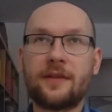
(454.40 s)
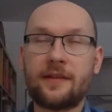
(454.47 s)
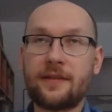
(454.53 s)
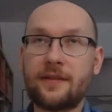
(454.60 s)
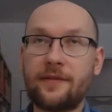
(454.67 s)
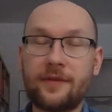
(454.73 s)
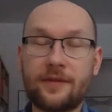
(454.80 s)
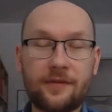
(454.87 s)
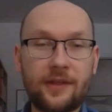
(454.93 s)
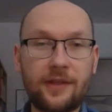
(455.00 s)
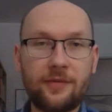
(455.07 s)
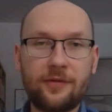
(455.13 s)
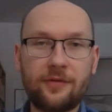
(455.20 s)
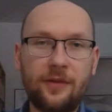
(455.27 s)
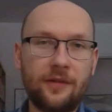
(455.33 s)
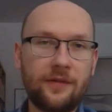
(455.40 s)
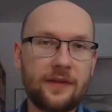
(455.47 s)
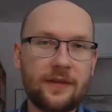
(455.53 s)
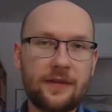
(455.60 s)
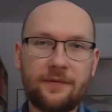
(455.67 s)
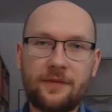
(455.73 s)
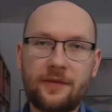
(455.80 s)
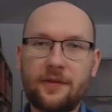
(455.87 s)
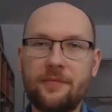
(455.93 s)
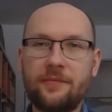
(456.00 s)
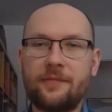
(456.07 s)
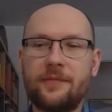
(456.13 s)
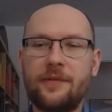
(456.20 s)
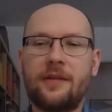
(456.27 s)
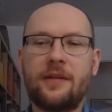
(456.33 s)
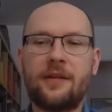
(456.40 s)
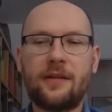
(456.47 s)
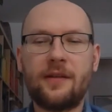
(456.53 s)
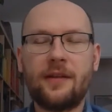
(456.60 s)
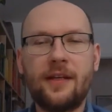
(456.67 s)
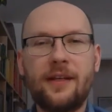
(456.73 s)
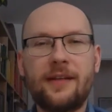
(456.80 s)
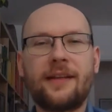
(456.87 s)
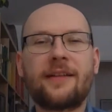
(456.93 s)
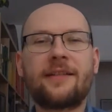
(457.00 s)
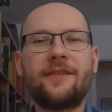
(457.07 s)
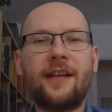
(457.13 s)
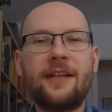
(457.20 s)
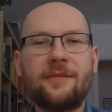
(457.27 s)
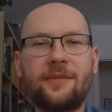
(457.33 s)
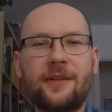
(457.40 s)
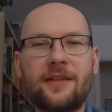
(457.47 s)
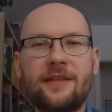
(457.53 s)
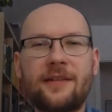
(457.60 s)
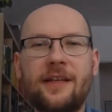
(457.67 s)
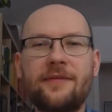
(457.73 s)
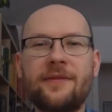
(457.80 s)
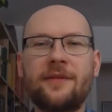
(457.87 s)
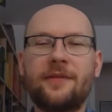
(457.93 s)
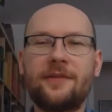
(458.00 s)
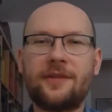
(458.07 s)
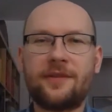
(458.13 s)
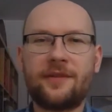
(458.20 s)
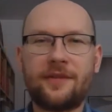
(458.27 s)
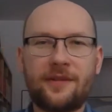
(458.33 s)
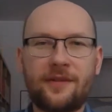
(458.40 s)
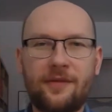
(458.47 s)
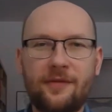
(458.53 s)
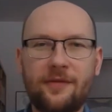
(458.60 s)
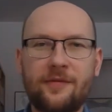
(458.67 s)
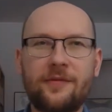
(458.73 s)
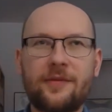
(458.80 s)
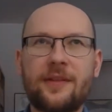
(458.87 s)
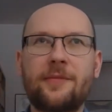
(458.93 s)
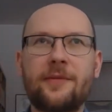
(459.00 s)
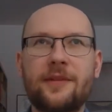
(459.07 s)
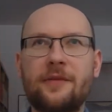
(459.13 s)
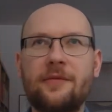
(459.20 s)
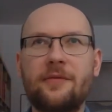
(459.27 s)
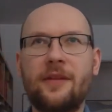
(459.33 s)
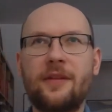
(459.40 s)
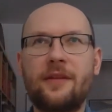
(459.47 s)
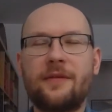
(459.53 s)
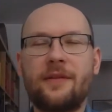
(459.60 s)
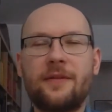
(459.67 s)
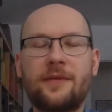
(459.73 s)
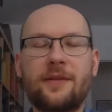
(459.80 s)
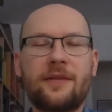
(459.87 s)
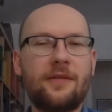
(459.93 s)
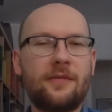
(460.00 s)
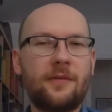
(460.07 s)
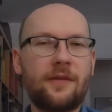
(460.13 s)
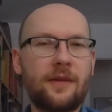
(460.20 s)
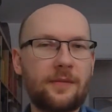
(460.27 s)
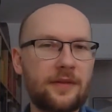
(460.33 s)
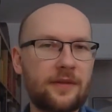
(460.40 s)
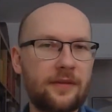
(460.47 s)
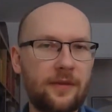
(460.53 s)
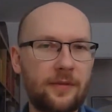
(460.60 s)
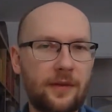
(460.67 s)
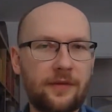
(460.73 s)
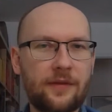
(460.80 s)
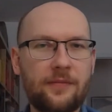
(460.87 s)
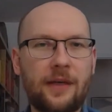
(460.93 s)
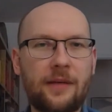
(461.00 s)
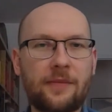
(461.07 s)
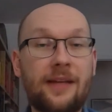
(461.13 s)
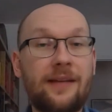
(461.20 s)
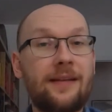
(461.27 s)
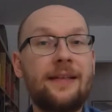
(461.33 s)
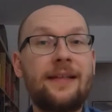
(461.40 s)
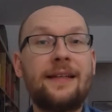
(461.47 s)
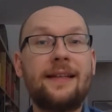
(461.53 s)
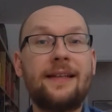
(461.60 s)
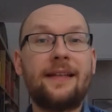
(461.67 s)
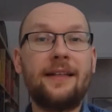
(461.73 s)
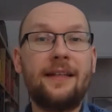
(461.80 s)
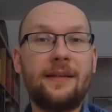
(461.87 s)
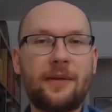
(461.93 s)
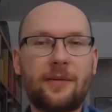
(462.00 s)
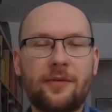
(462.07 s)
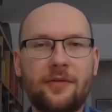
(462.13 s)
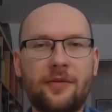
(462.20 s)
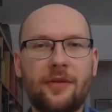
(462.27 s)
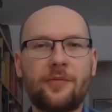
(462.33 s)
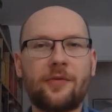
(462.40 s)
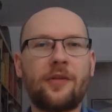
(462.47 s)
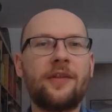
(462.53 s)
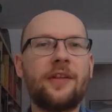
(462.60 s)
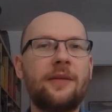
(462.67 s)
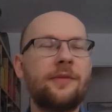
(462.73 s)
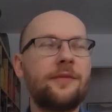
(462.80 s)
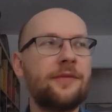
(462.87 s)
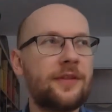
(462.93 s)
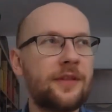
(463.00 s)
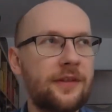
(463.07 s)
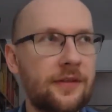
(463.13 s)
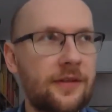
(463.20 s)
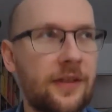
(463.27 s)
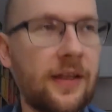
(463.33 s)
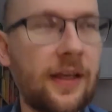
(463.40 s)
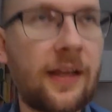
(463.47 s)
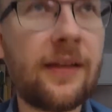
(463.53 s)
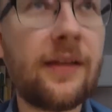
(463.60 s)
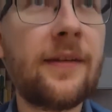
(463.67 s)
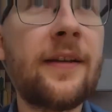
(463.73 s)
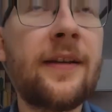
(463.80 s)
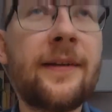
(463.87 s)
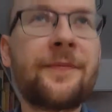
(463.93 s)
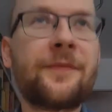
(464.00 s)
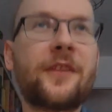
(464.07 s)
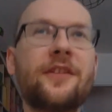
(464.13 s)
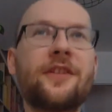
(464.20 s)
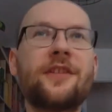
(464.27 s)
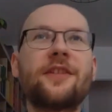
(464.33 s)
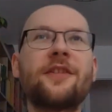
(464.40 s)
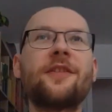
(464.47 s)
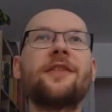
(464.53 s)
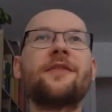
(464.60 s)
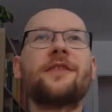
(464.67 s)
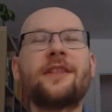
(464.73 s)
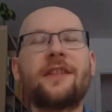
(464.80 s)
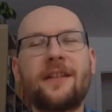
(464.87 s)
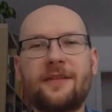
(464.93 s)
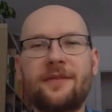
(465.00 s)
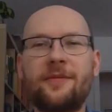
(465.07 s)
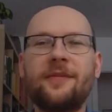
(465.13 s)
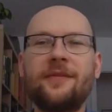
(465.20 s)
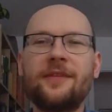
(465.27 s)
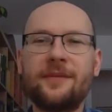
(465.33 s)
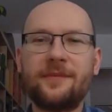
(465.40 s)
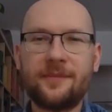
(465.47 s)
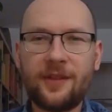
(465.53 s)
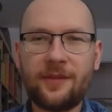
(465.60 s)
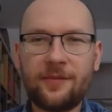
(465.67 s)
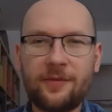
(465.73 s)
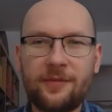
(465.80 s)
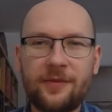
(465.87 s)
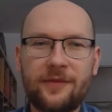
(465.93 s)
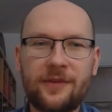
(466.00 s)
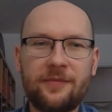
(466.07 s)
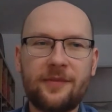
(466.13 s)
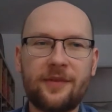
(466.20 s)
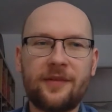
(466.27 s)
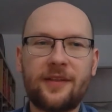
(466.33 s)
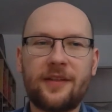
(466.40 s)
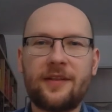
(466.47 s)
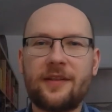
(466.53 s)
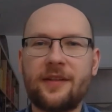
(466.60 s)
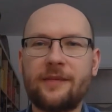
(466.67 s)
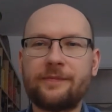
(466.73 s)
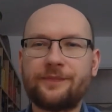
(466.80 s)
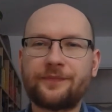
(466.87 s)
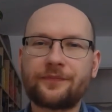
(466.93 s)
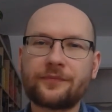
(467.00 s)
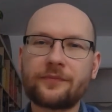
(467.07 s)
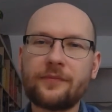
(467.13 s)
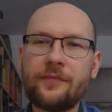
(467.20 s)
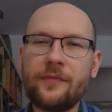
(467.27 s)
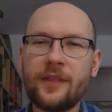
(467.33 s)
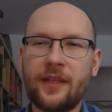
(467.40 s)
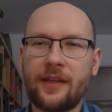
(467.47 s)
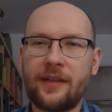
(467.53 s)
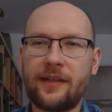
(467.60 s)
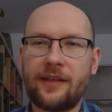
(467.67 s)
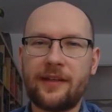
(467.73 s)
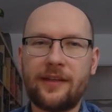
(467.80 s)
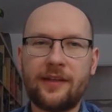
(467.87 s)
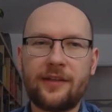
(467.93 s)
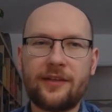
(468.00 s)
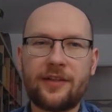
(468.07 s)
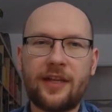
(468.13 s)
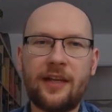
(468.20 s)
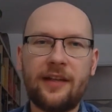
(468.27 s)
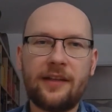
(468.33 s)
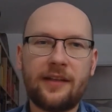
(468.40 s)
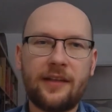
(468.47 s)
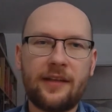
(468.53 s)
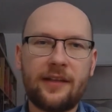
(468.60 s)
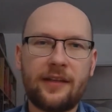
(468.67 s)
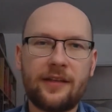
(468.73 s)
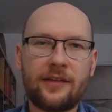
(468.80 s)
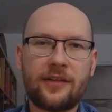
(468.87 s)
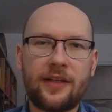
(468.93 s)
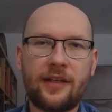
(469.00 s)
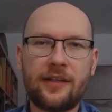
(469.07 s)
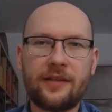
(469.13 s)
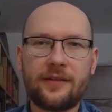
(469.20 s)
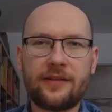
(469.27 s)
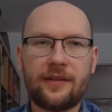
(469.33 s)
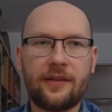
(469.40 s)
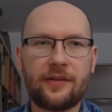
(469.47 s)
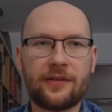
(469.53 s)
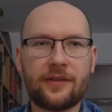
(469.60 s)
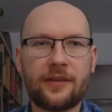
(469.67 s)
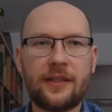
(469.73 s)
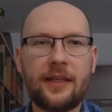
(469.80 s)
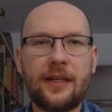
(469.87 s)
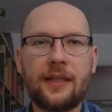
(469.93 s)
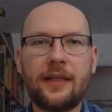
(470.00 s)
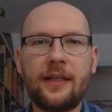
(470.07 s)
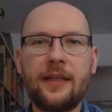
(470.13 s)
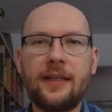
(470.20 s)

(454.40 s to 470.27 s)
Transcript: Zawiązujemy umowę ze swoim tak zwanym pracodawcą, chociaż jest to samozatrudnienie, więc jest to umowa między dwoma firmami, ale ile mamy urlopu? On nam mówi, że tydzień, ale jeśli to nie wynika z umowy, no byłbym w tym kontekście szalenie, szalenie ostrożny, tak?